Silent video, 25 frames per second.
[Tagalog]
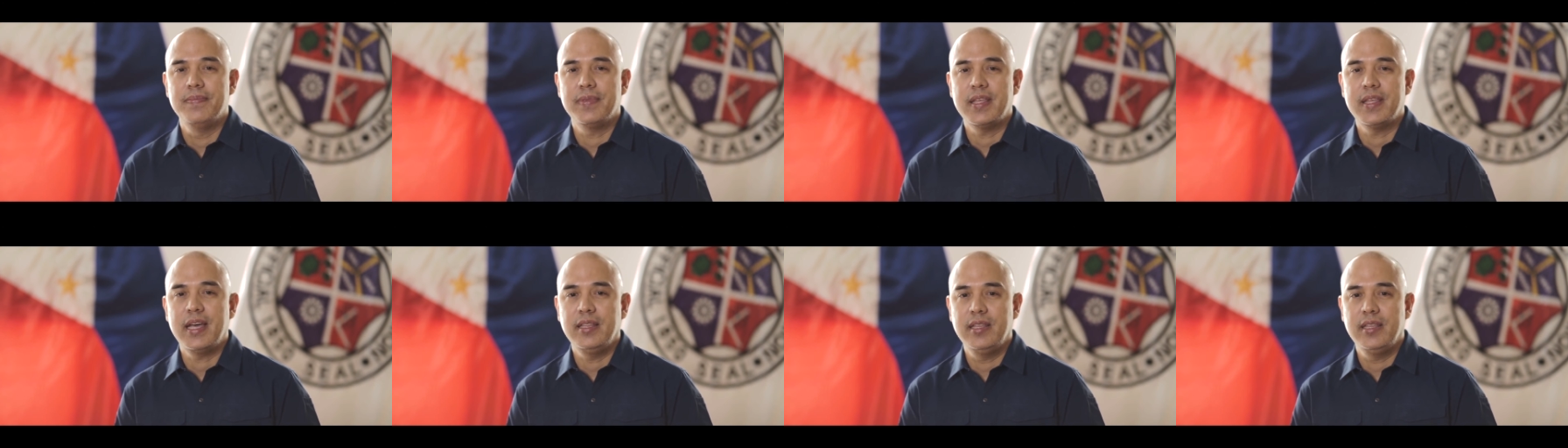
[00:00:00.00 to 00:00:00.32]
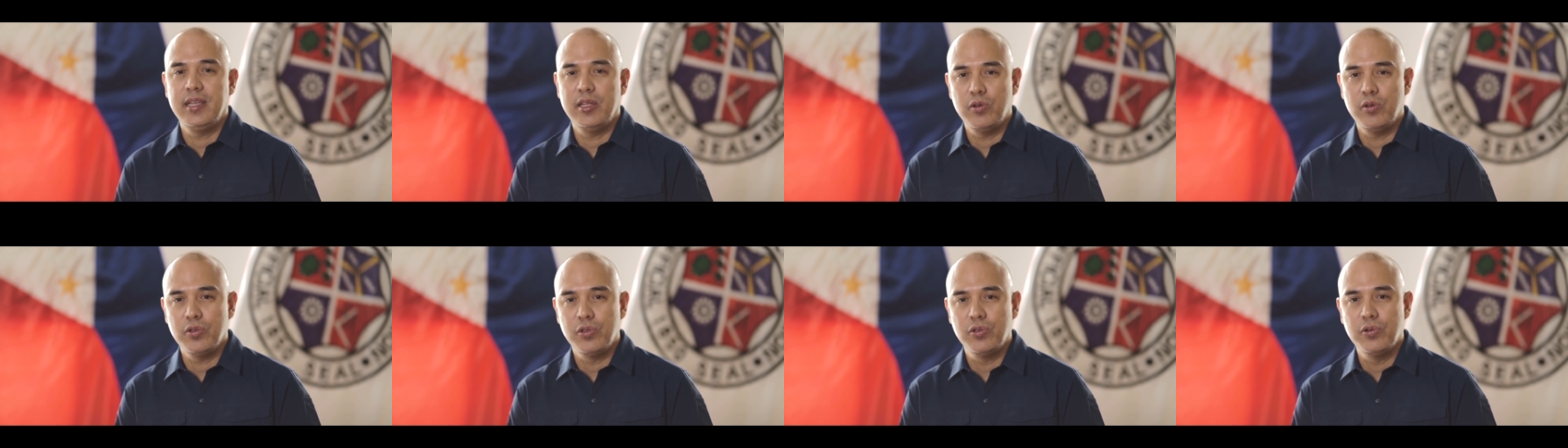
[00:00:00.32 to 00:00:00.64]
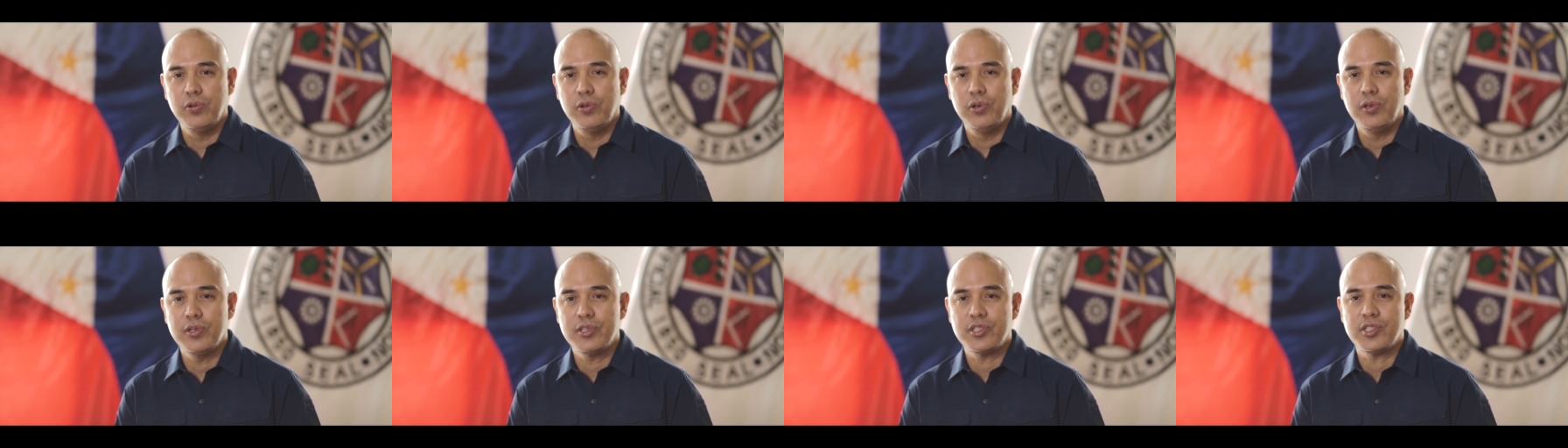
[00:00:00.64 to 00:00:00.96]
na
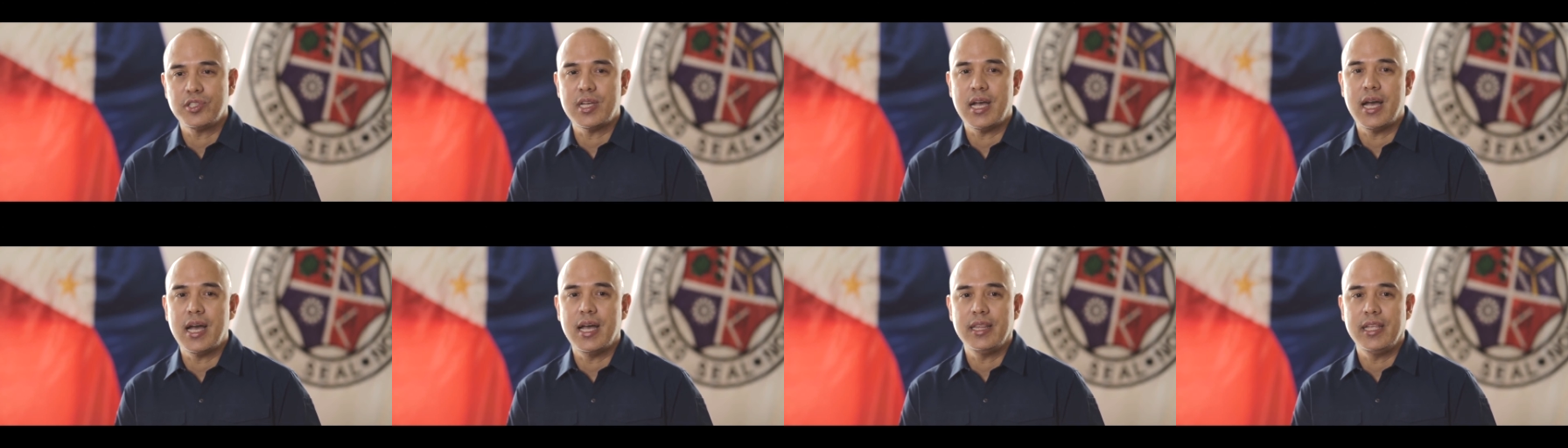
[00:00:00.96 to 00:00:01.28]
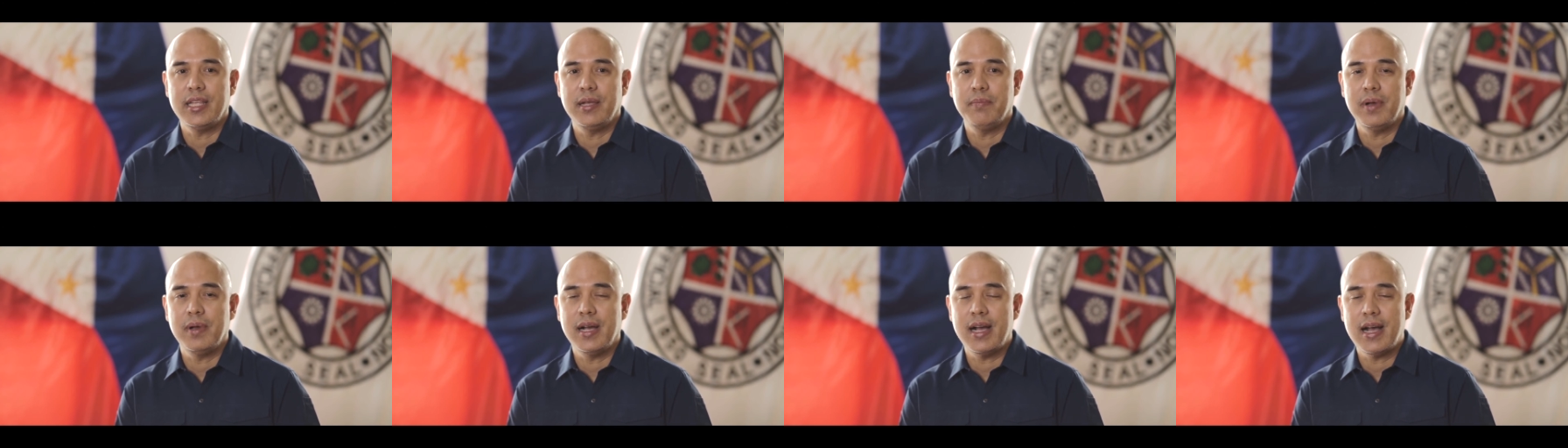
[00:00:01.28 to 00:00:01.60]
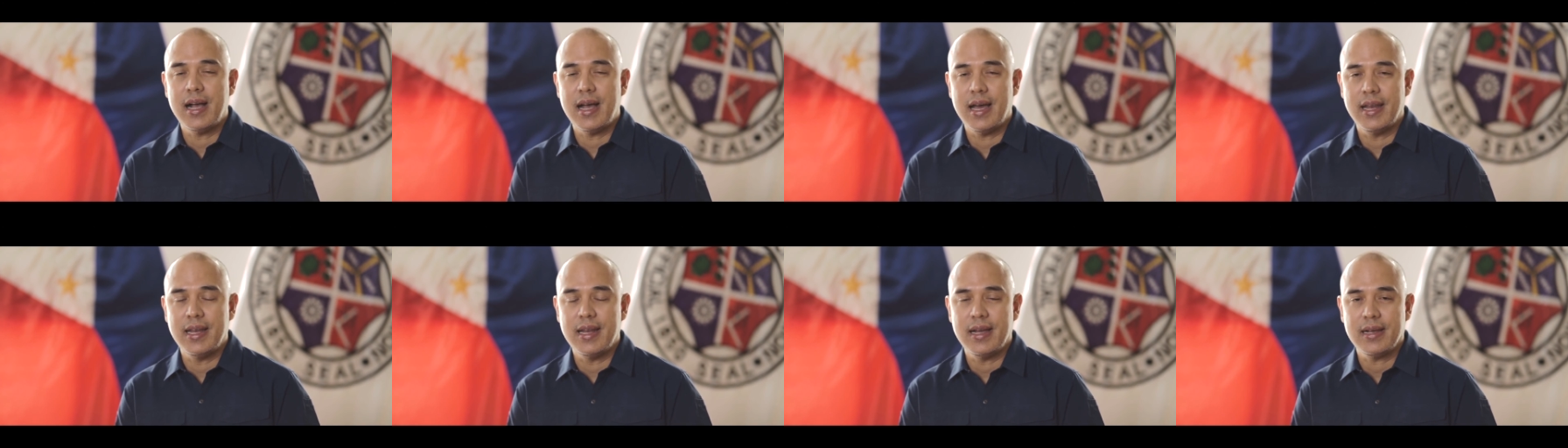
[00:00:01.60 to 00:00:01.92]
idinudulot sa ating
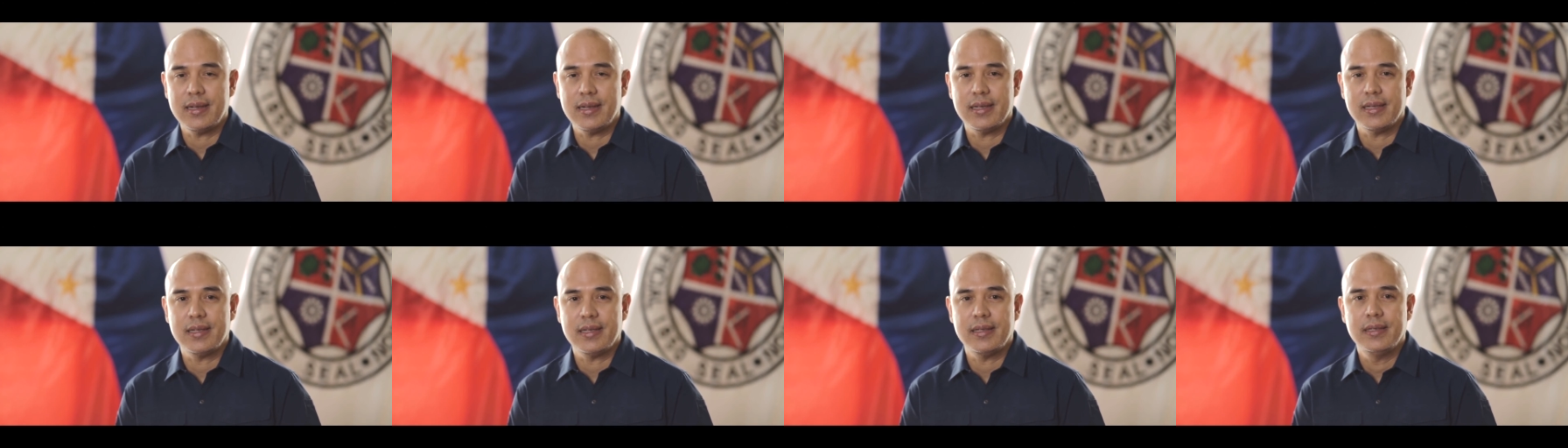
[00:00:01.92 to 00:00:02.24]
mga anak.